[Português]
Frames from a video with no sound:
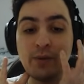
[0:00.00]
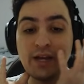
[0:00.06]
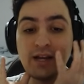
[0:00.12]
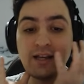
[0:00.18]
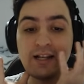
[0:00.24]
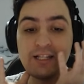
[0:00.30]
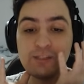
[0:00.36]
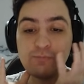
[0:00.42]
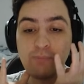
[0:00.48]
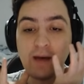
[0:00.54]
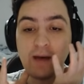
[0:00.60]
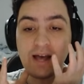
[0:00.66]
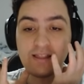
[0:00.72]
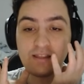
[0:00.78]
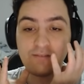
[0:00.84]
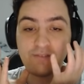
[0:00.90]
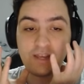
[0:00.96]
aquela
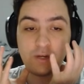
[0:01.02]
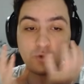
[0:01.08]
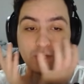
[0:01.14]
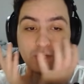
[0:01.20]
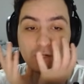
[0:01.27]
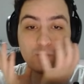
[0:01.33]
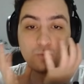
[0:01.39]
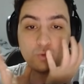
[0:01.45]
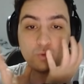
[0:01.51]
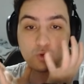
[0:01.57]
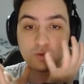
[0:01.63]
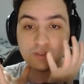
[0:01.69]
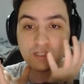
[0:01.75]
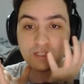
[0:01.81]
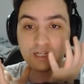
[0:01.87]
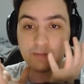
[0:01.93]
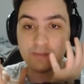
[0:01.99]
espada, velho. Eu quero muito
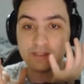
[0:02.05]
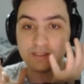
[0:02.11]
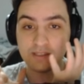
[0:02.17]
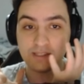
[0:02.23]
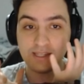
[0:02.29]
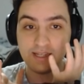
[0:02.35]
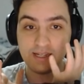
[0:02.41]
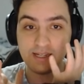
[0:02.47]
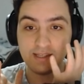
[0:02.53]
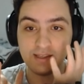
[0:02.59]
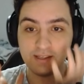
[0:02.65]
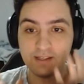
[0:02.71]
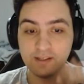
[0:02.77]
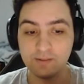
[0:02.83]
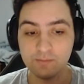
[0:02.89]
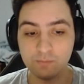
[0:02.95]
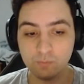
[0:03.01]
cortar a cabeça dele.
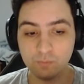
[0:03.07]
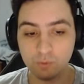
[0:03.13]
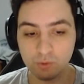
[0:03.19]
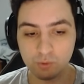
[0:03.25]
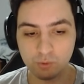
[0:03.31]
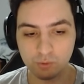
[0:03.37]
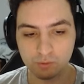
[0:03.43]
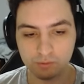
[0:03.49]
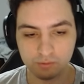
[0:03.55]
Muito.